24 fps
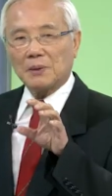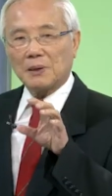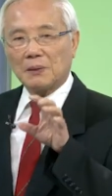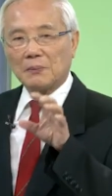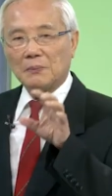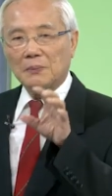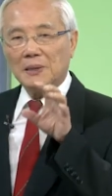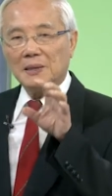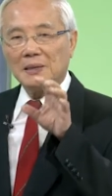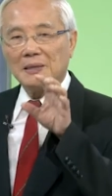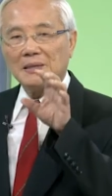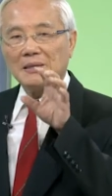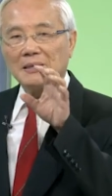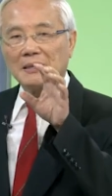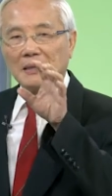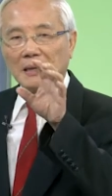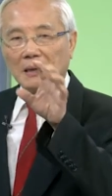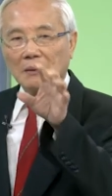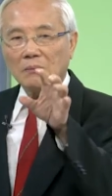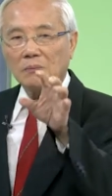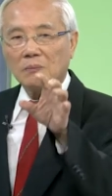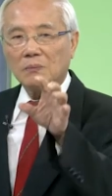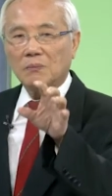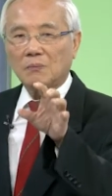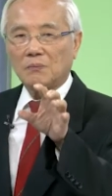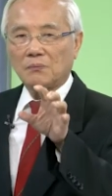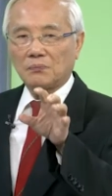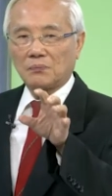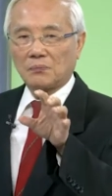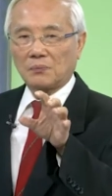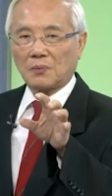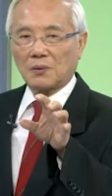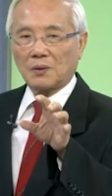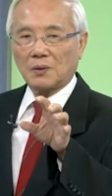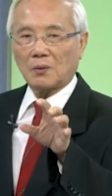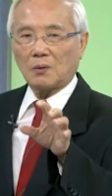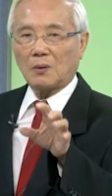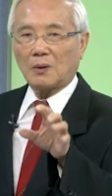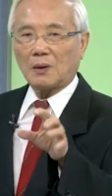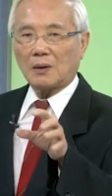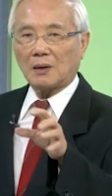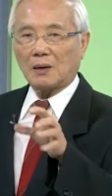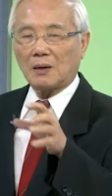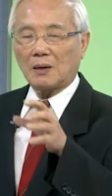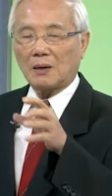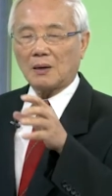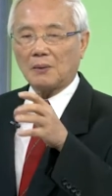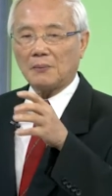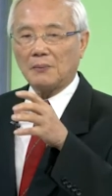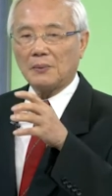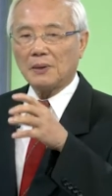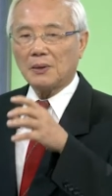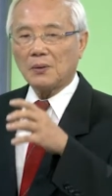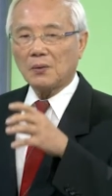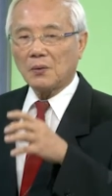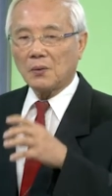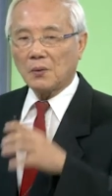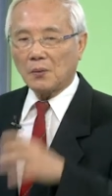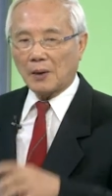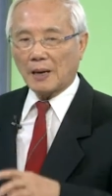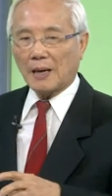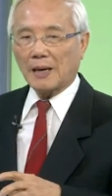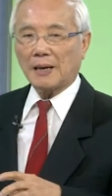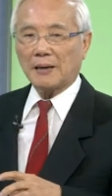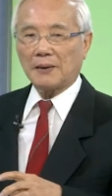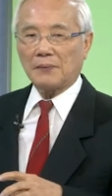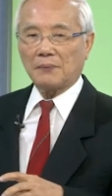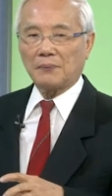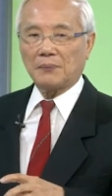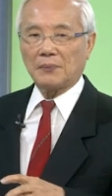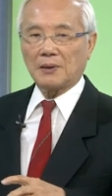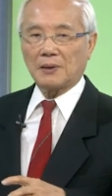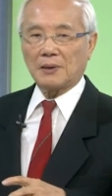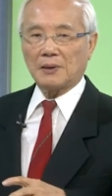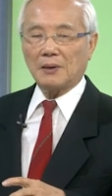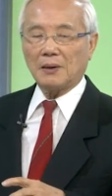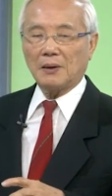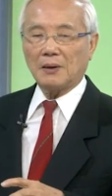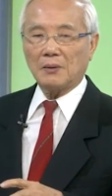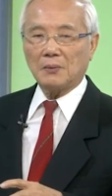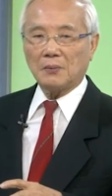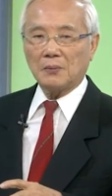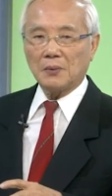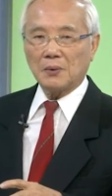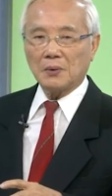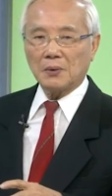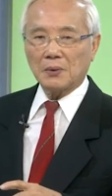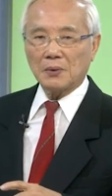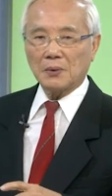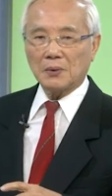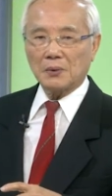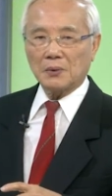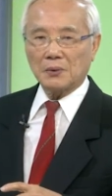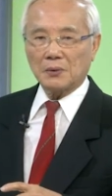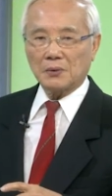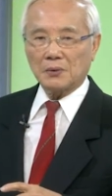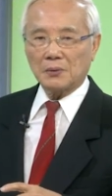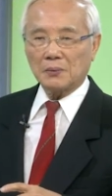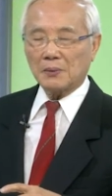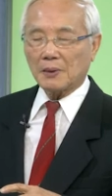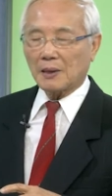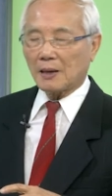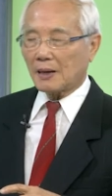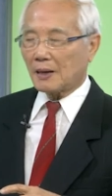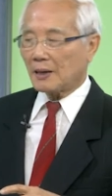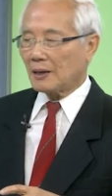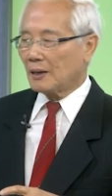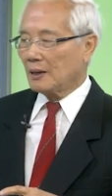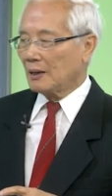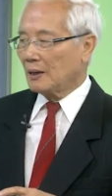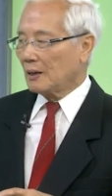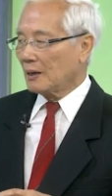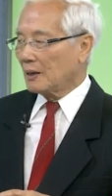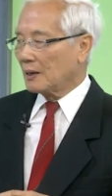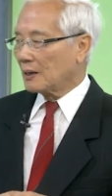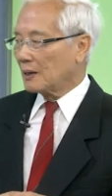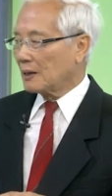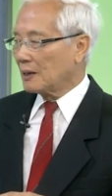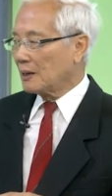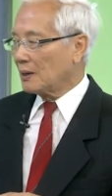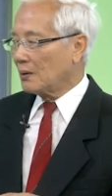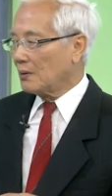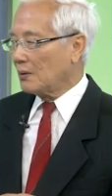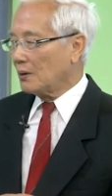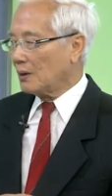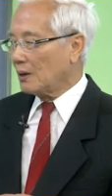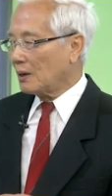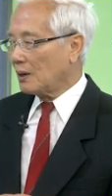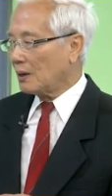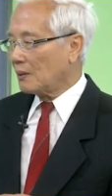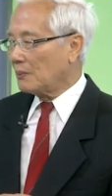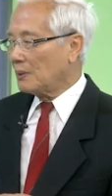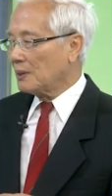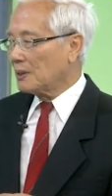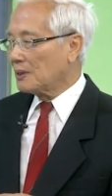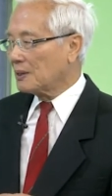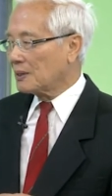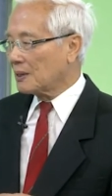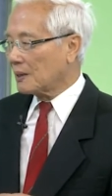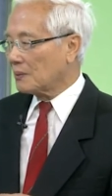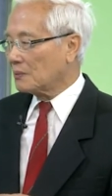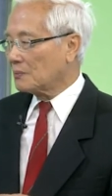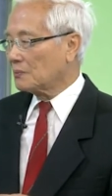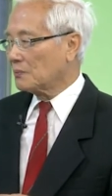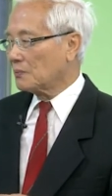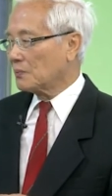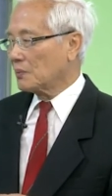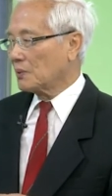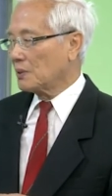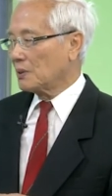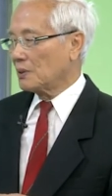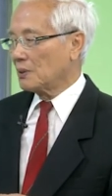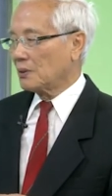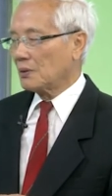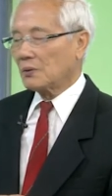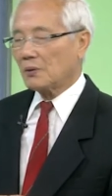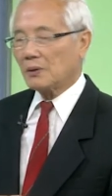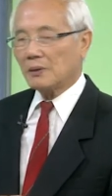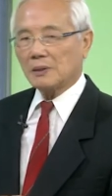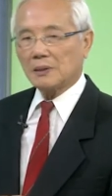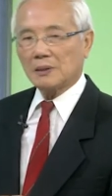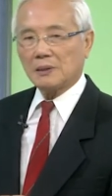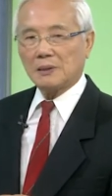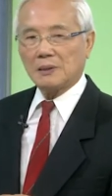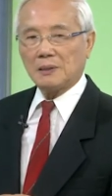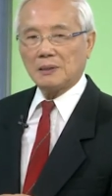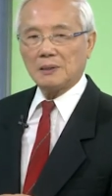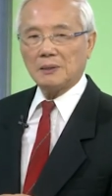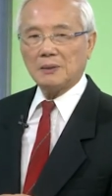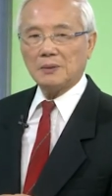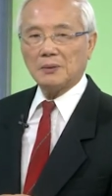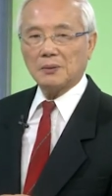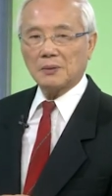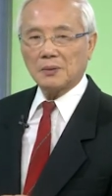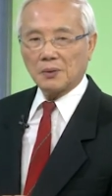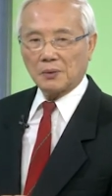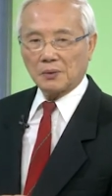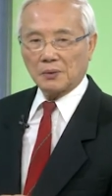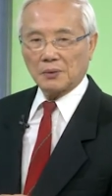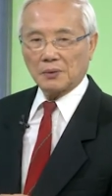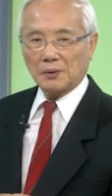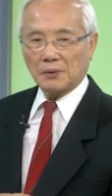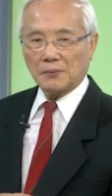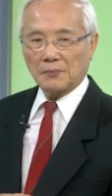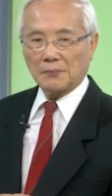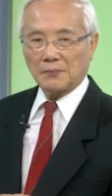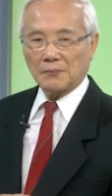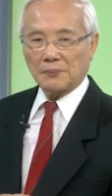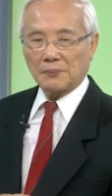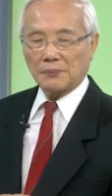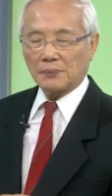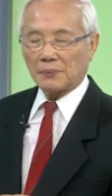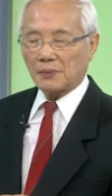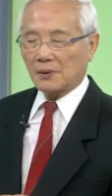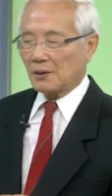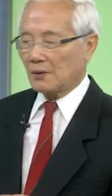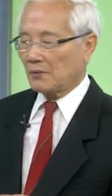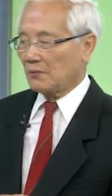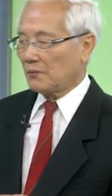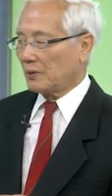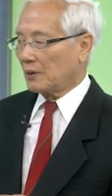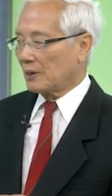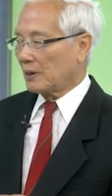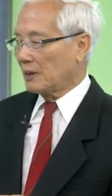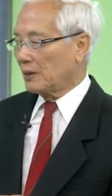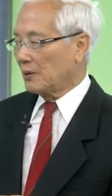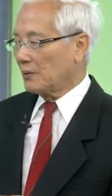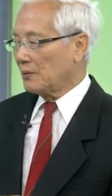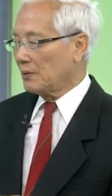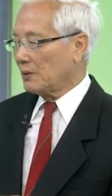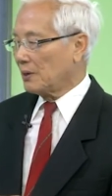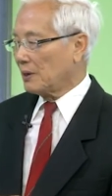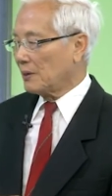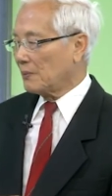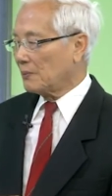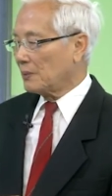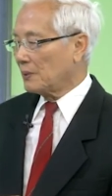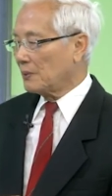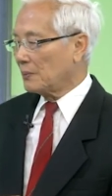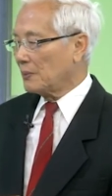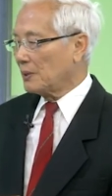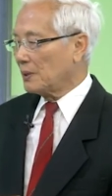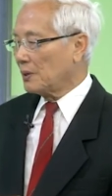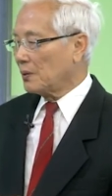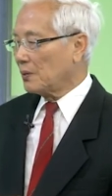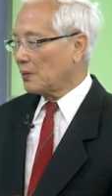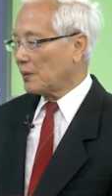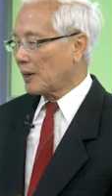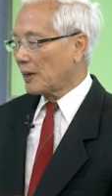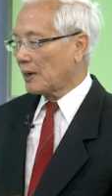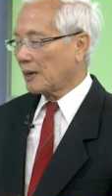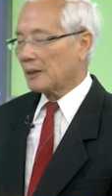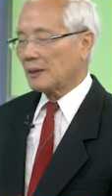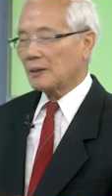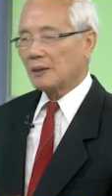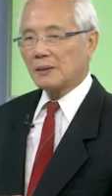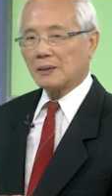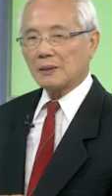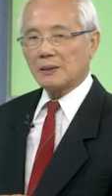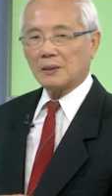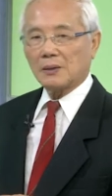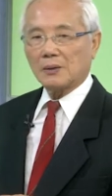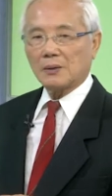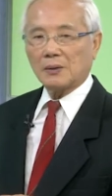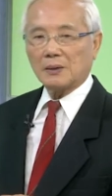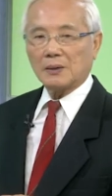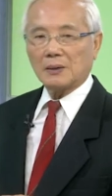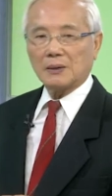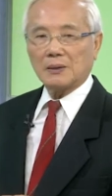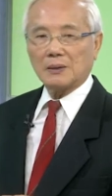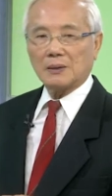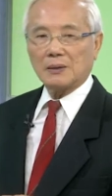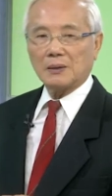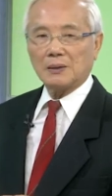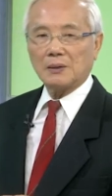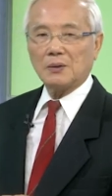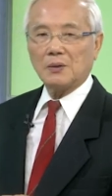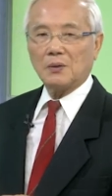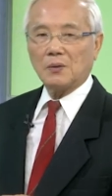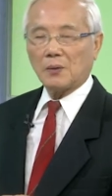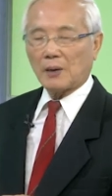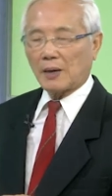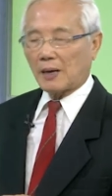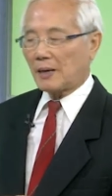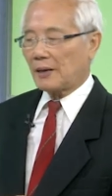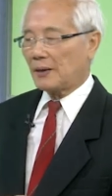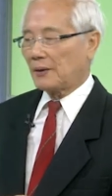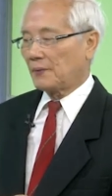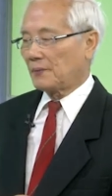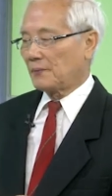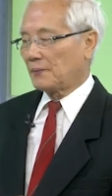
ở bên trong hoặc là ở bên ngoài cái hậu môn của chúng ta. Nếu ở bên trong thì nó gọi là trĩ nội và nếu nó nằm ở bên ngoài thì gọi là trĩ ngoại.